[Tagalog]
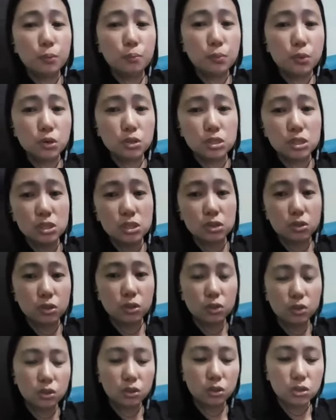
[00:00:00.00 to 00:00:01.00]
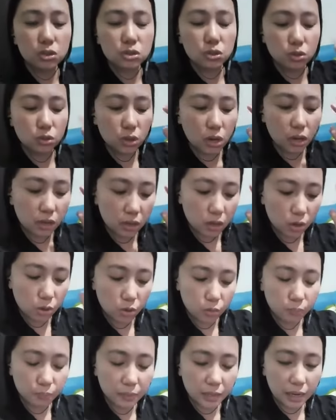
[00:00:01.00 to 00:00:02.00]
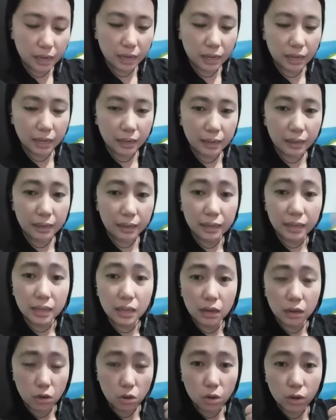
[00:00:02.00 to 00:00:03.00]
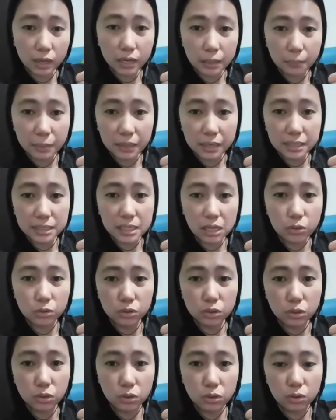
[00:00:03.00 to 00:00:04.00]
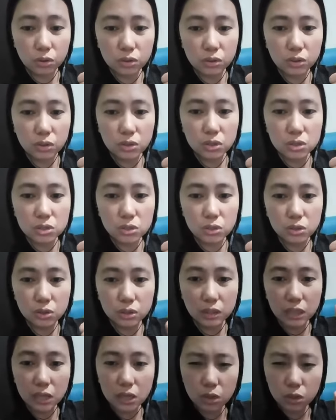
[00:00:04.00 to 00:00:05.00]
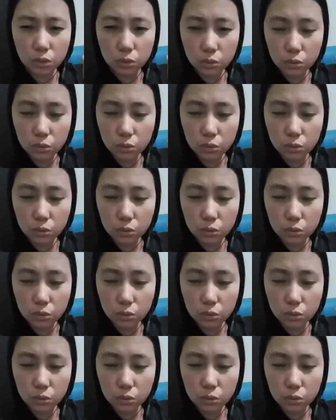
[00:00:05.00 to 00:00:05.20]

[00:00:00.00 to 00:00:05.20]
yung boses ko no so I hope na okay naman ang sound ko no so thank